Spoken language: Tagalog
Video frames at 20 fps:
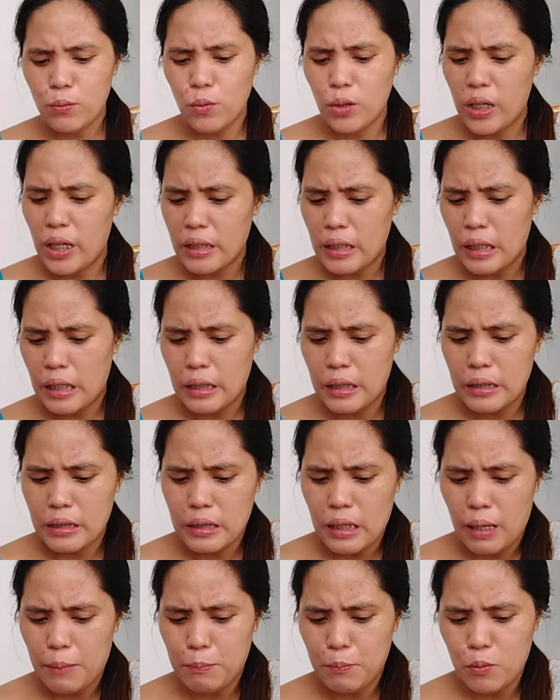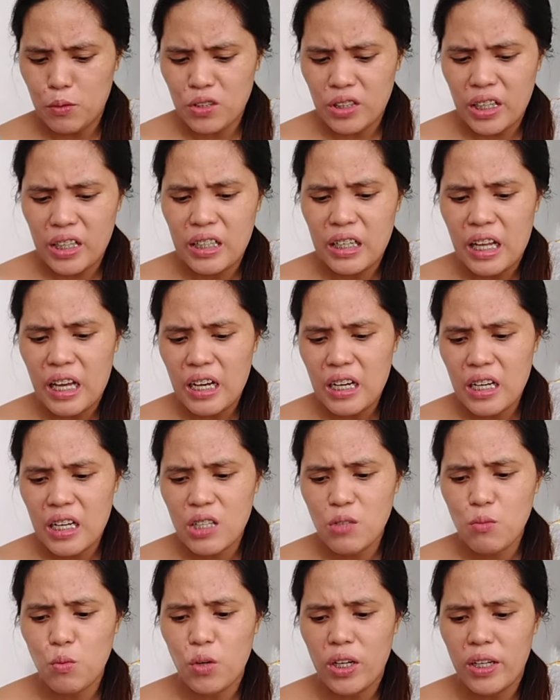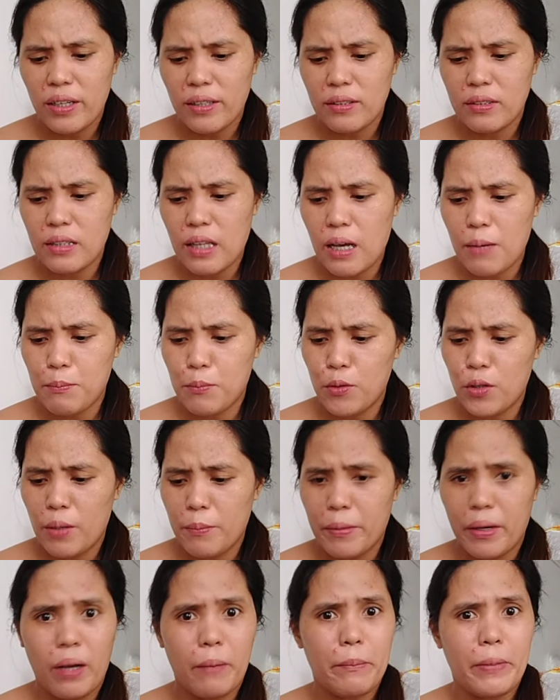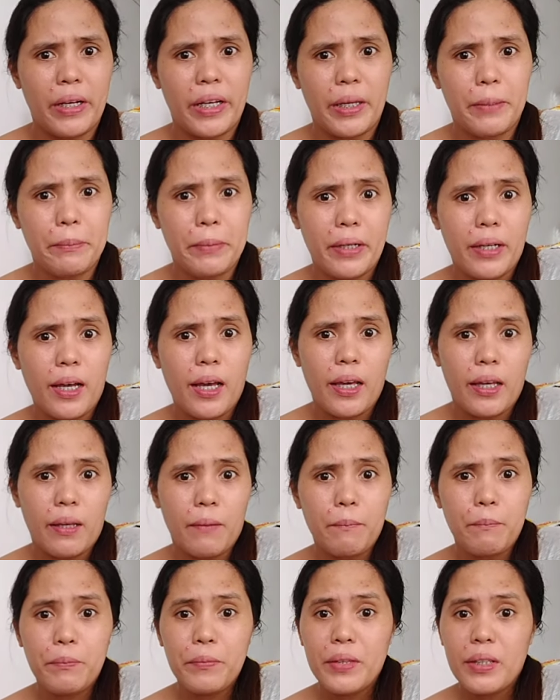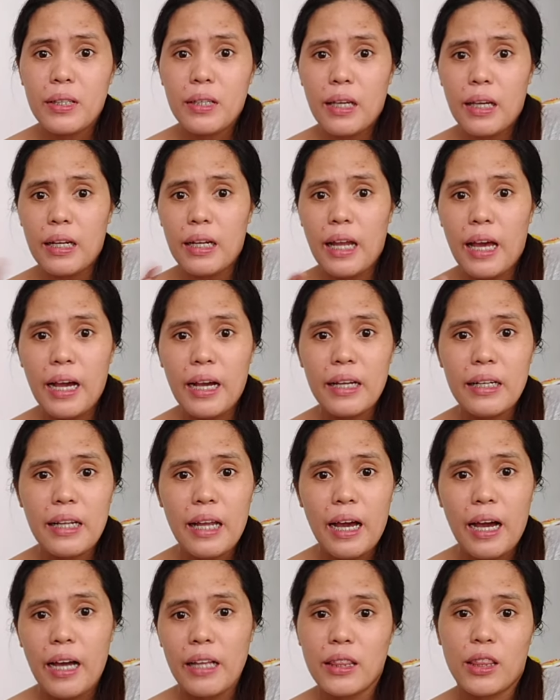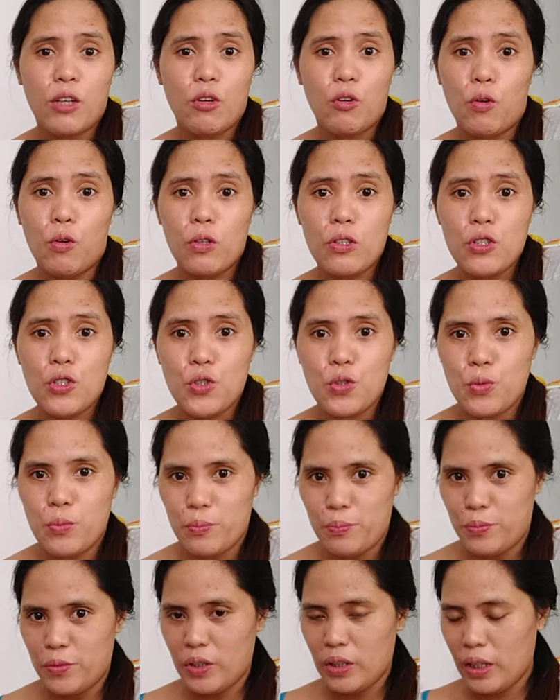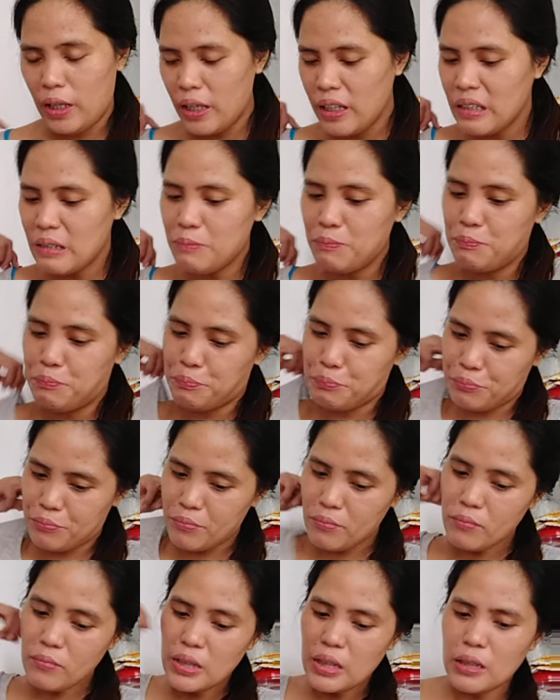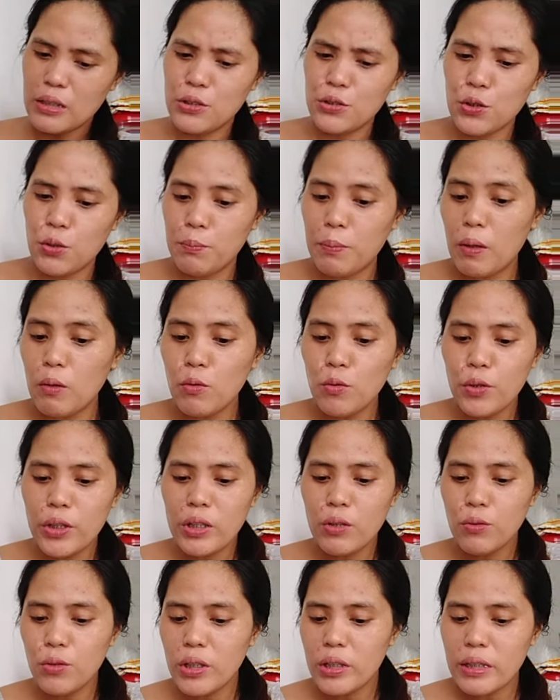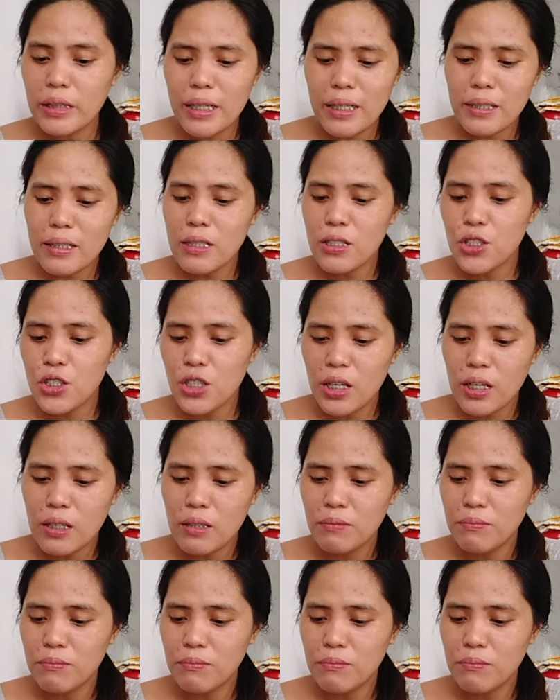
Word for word: wala talagang tapon. Kailangan walang tapon ang mga baruto, guys. Kailangan lahat na Okay? Papakuluin ulit natin siya